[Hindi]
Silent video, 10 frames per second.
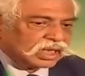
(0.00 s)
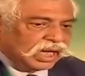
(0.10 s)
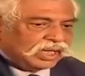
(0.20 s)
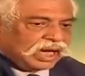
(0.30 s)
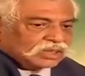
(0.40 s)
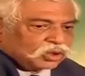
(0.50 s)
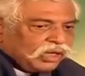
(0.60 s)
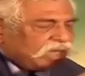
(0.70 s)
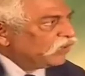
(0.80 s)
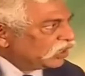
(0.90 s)
कल रात
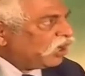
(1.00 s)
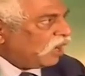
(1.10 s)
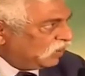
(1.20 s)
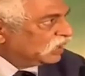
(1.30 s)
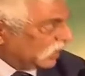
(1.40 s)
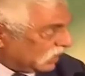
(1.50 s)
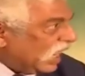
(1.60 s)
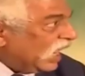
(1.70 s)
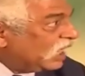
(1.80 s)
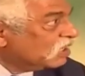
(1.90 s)
को एक वीडियो आपने
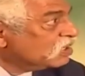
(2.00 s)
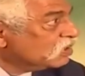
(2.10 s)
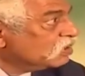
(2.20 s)
देखा है